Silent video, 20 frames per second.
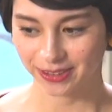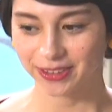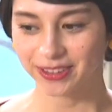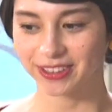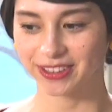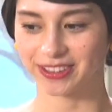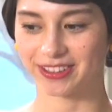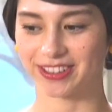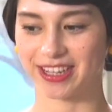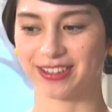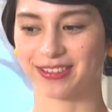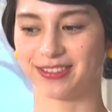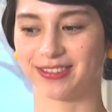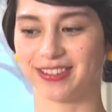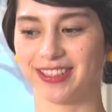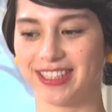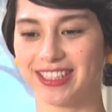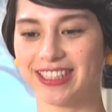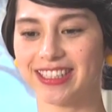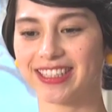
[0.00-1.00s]
よく
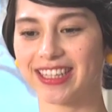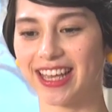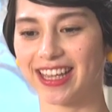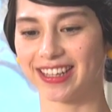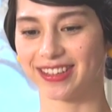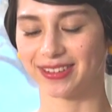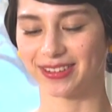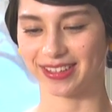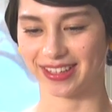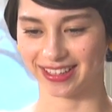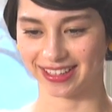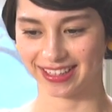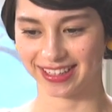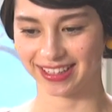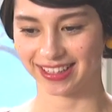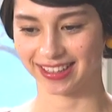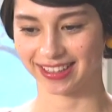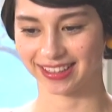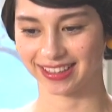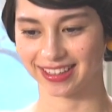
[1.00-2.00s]
小さい時
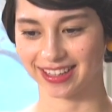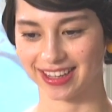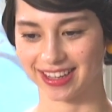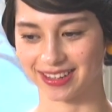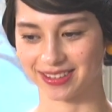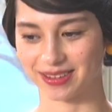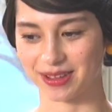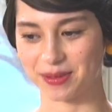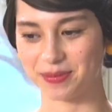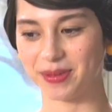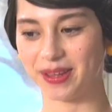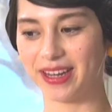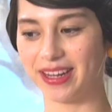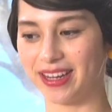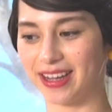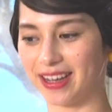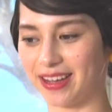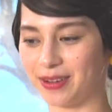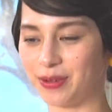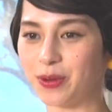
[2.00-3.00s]
に
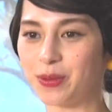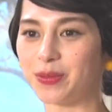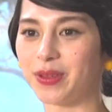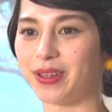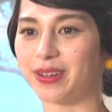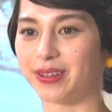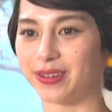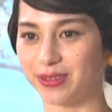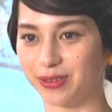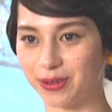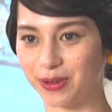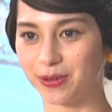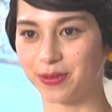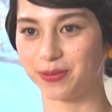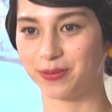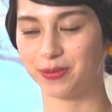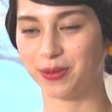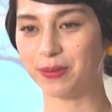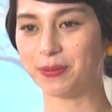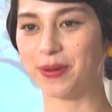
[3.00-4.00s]
アメリカンコミック
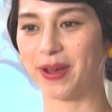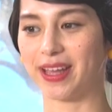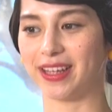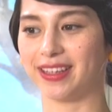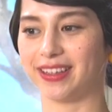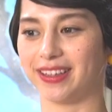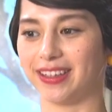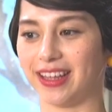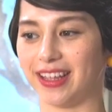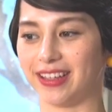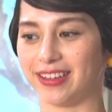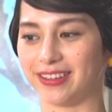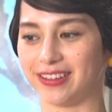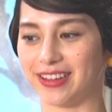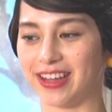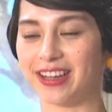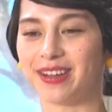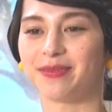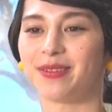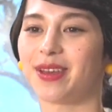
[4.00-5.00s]
のポパイって
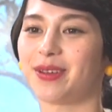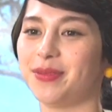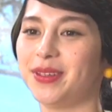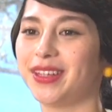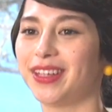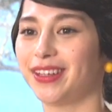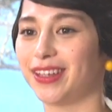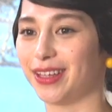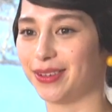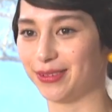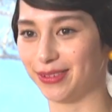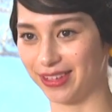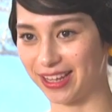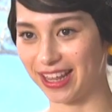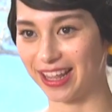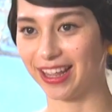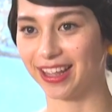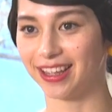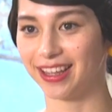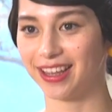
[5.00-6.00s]
いうアニメを見てたの
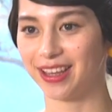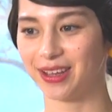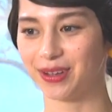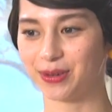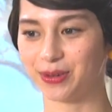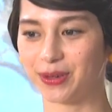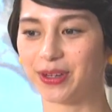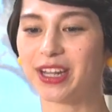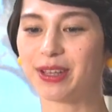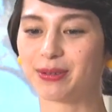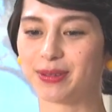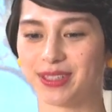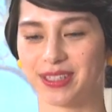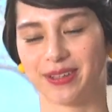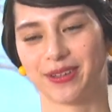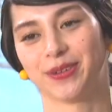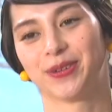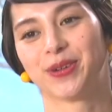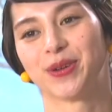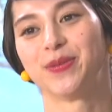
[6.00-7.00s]
で、オリーブ
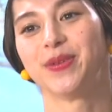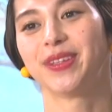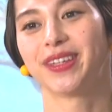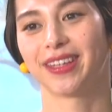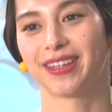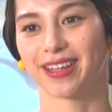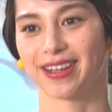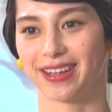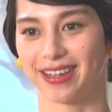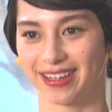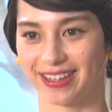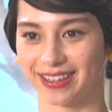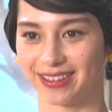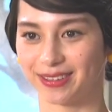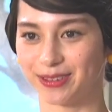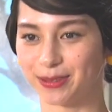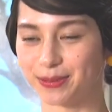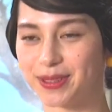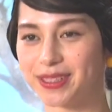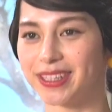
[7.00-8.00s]
ちゃんよく見てたか
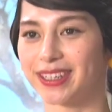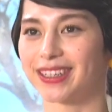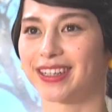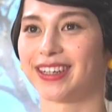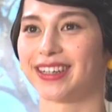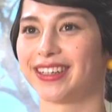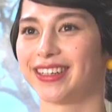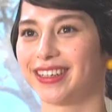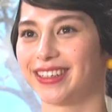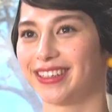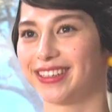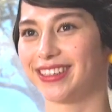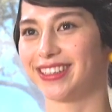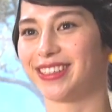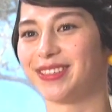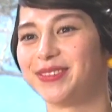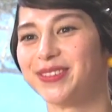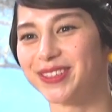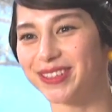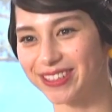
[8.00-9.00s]
ら、まさか
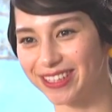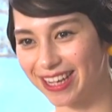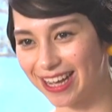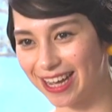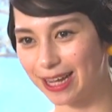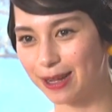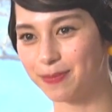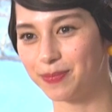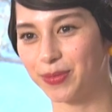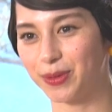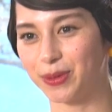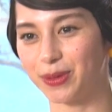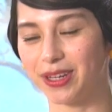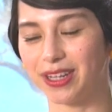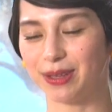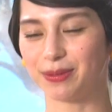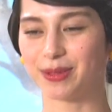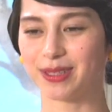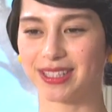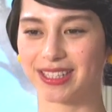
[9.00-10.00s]
自分が
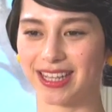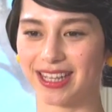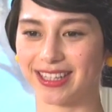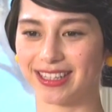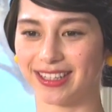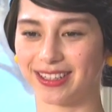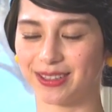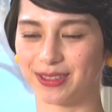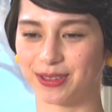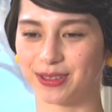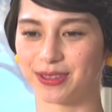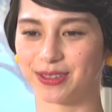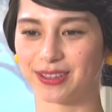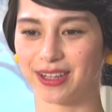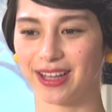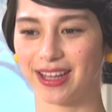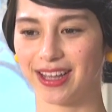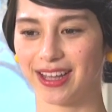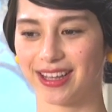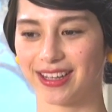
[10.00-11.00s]
オリーブちゃん役
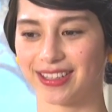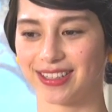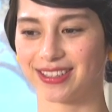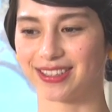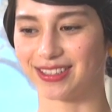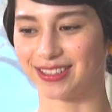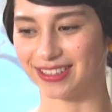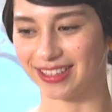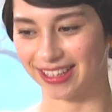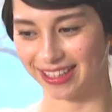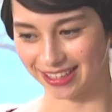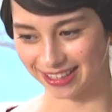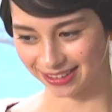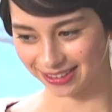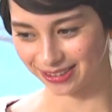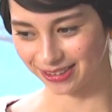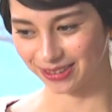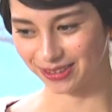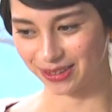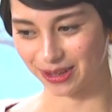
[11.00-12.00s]
をする日が
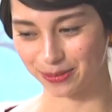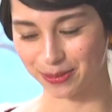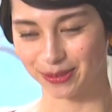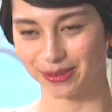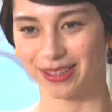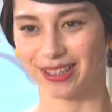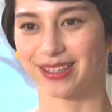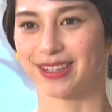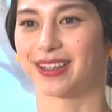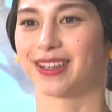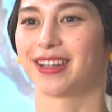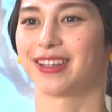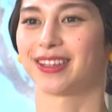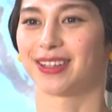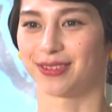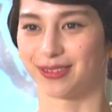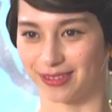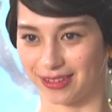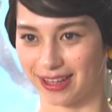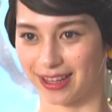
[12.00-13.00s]
来るとは思ってなかっ
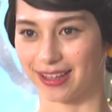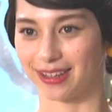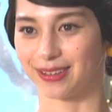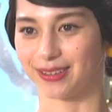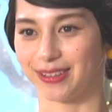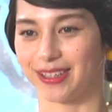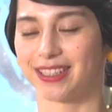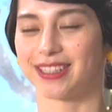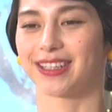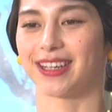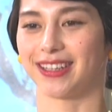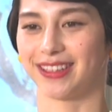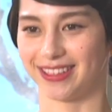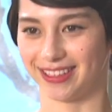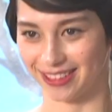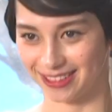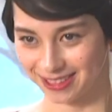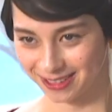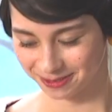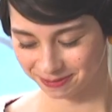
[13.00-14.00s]
たので嬉しかっ
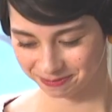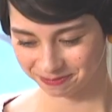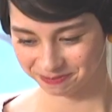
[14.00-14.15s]
たです。